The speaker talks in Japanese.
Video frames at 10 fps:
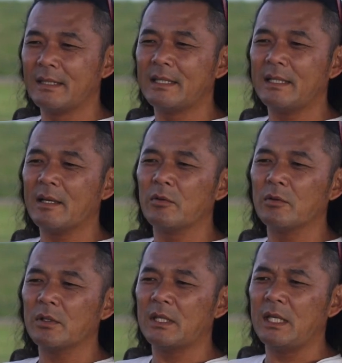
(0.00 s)
でね、この
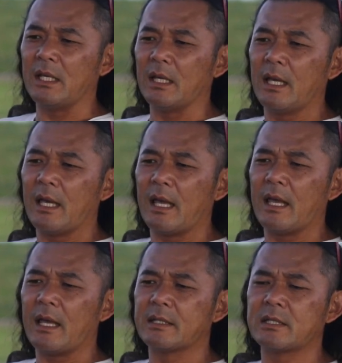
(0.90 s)
時、
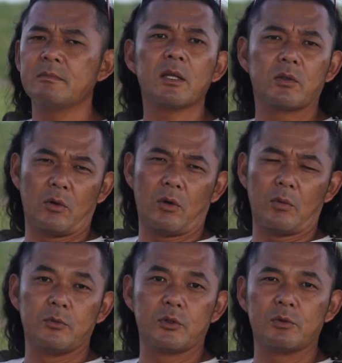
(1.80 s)
妻と
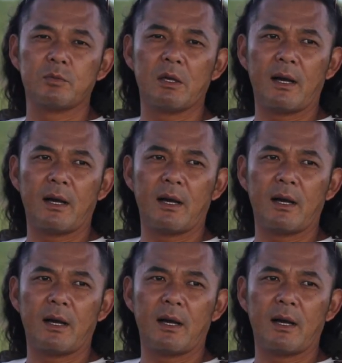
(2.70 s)
娘